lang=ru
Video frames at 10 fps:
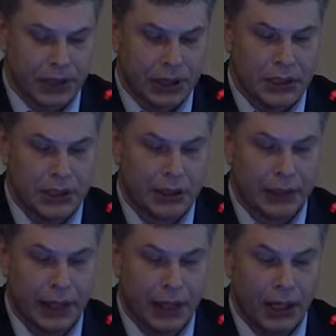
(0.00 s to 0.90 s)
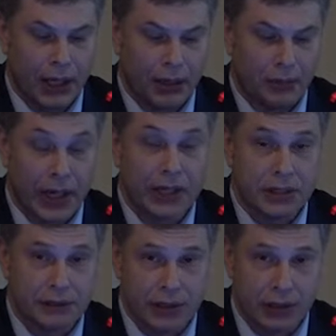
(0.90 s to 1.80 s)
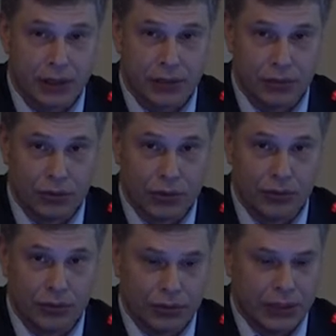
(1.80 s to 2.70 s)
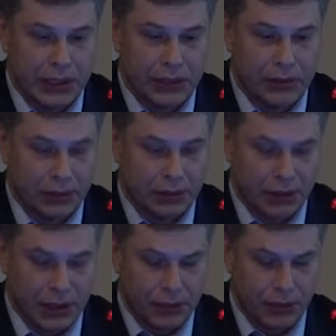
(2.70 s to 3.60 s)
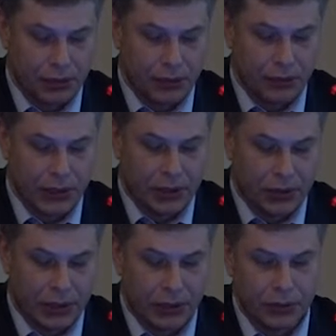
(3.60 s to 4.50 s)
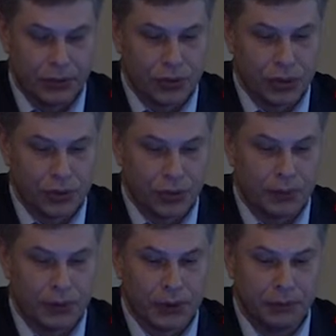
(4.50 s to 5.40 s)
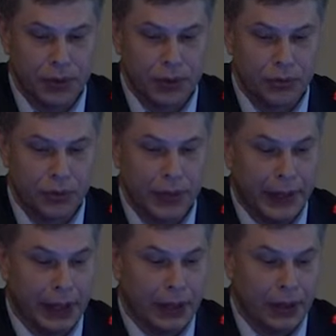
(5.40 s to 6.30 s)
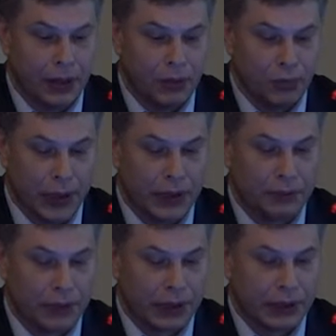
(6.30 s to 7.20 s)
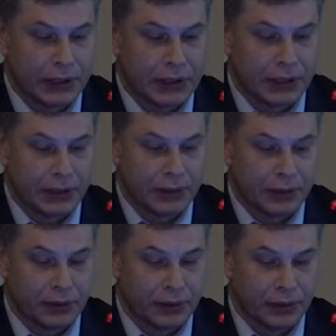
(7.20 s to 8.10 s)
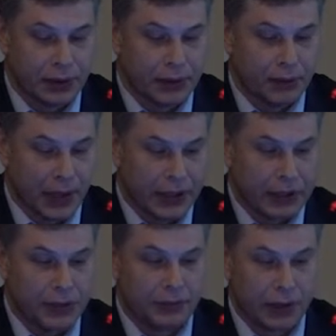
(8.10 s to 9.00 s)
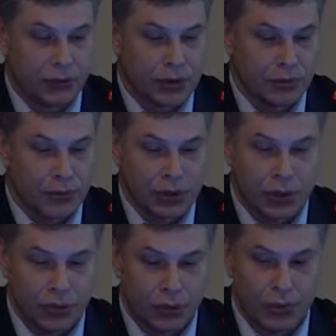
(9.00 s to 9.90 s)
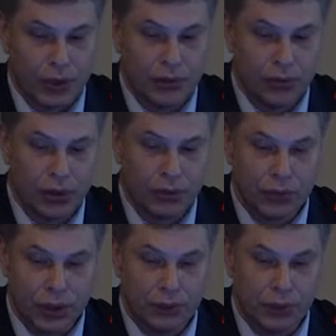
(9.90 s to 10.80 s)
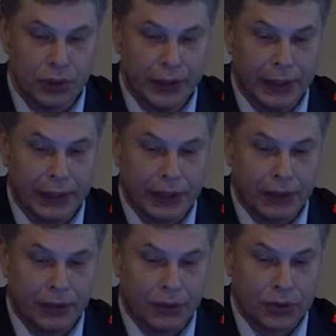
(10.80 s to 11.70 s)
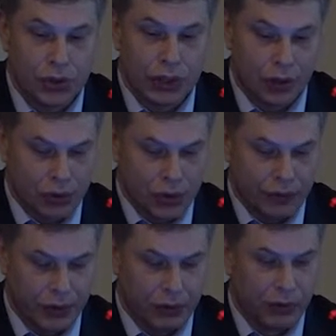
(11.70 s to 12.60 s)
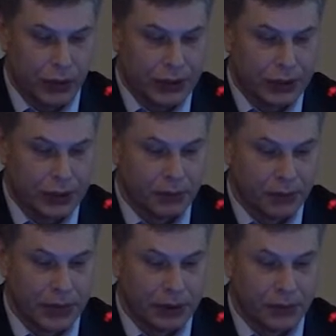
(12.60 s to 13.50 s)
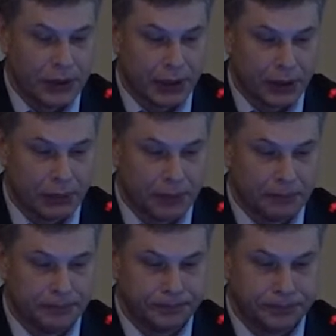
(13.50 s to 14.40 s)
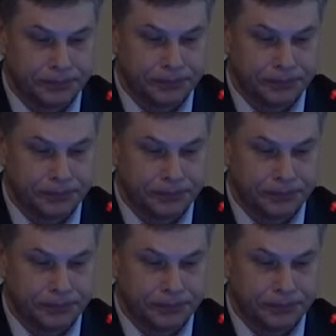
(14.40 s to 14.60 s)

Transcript: констатация а, прорезывания конструкции. Но здесь, естественно, что мы должны очень четко понимать, что а, любая имплантация э, эндопротезов, которые замещают ребра или грудину, требует а, очень хорошего укрытия мягкими тканями.